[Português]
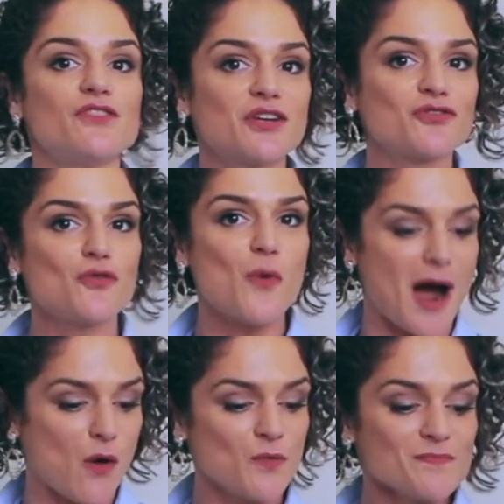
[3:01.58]

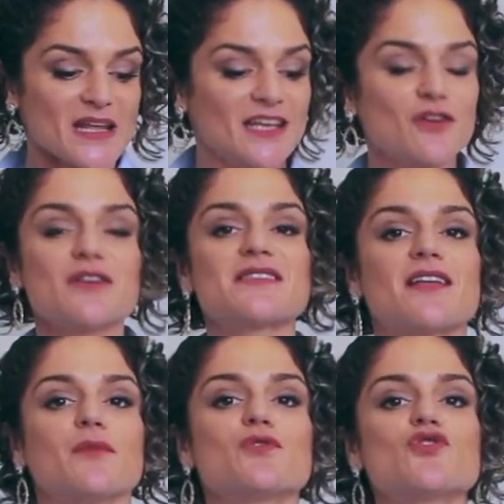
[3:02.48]
virtual e nós
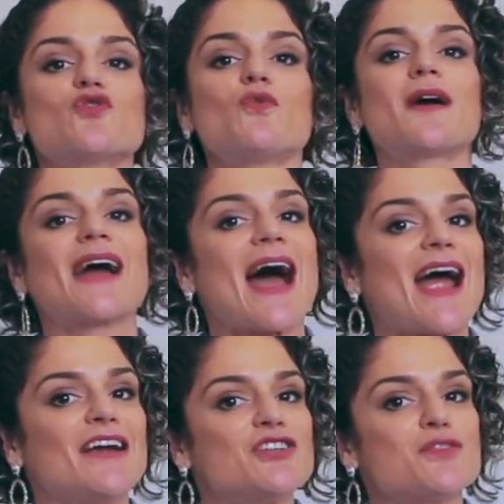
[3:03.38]
temos um
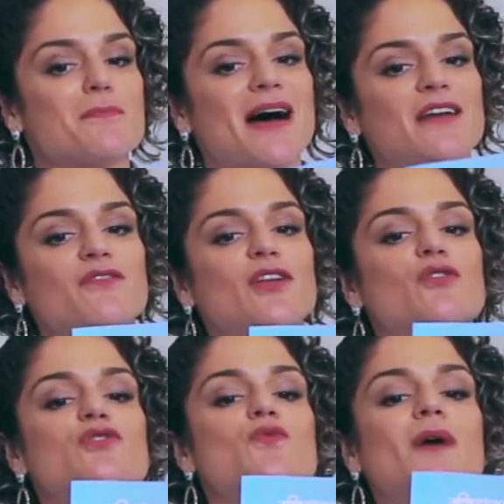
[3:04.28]
card
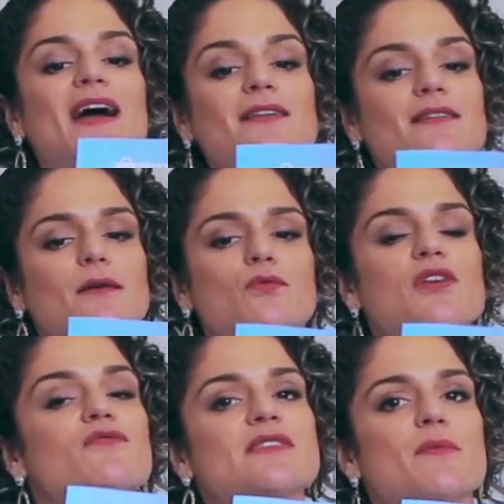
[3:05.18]
maravilhoso, um cartão
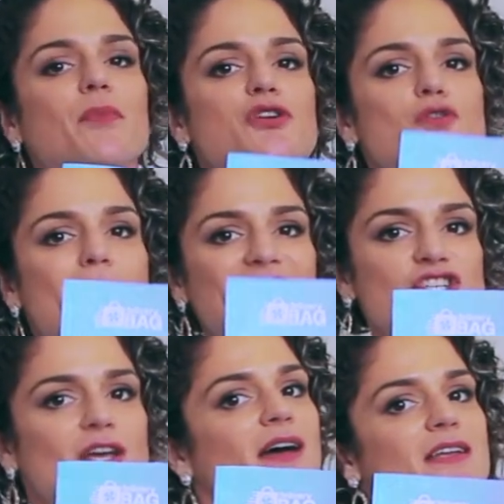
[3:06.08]
que você pode
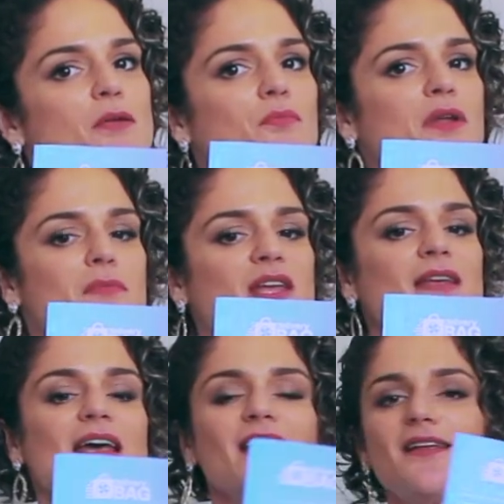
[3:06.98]
baixar e imprimir
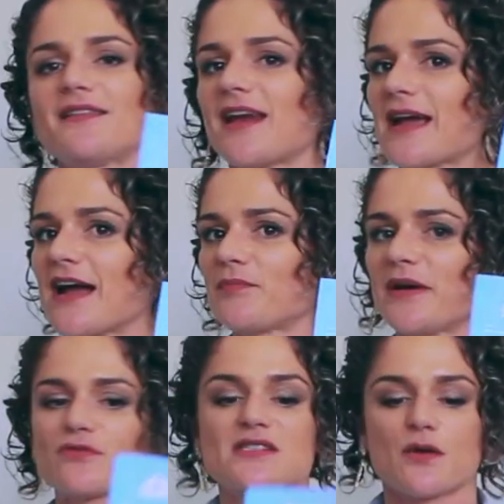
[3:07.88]
e entregar
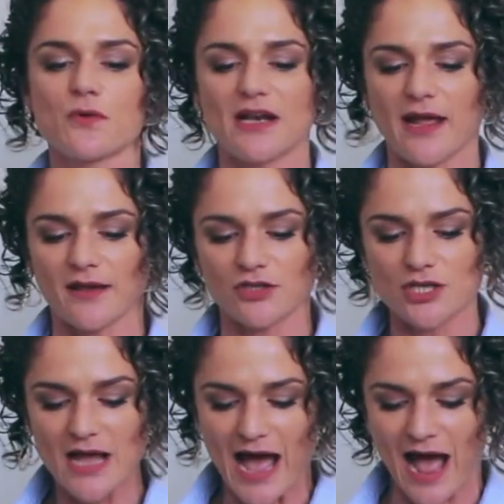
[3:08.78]
para o seu
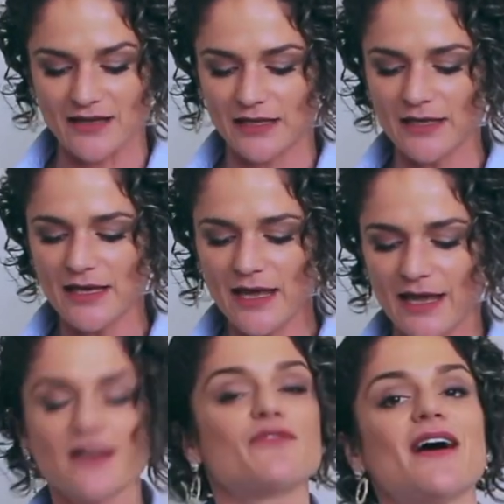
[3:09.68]
cliente. Aqui
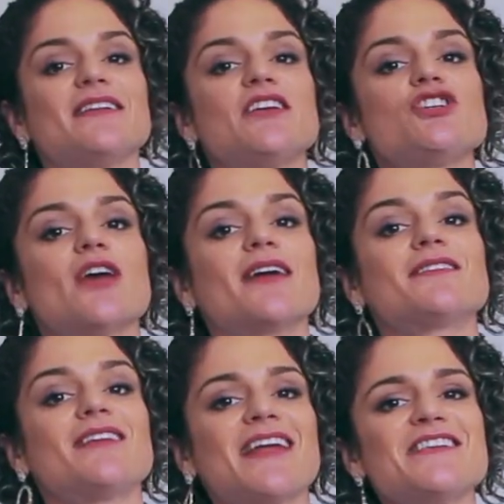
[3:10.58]
ele vai deixar
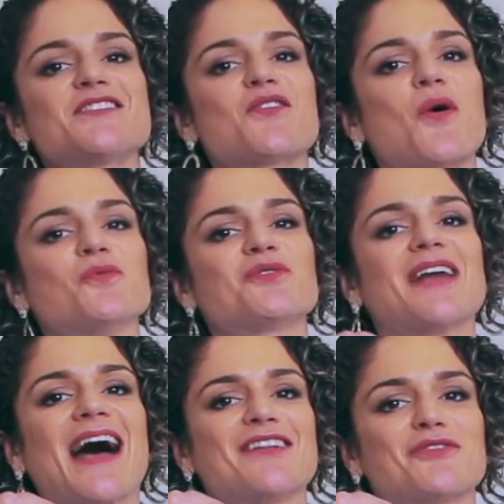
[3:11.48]
três
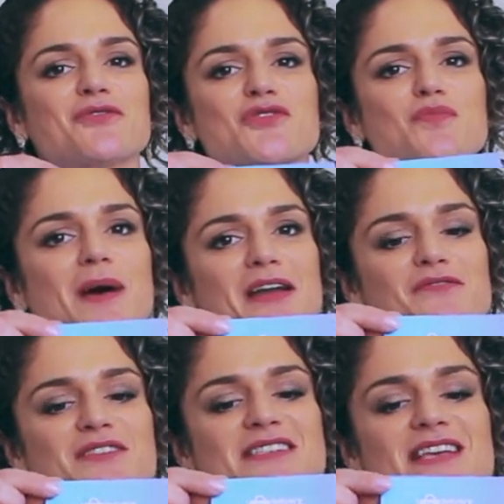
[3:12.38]
contatos para
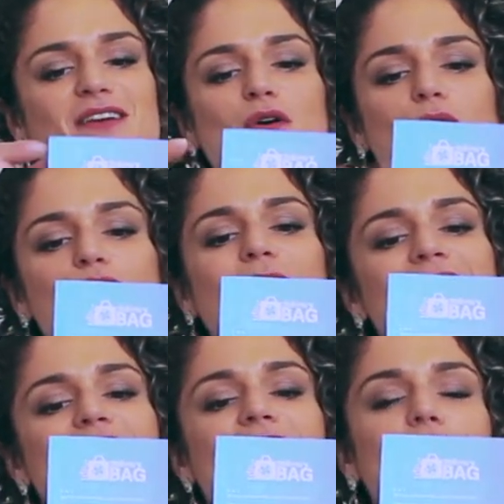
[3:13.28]
você com o
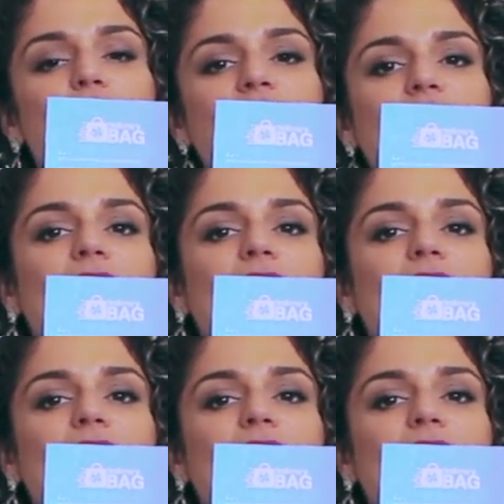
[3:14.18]
WhatsApp,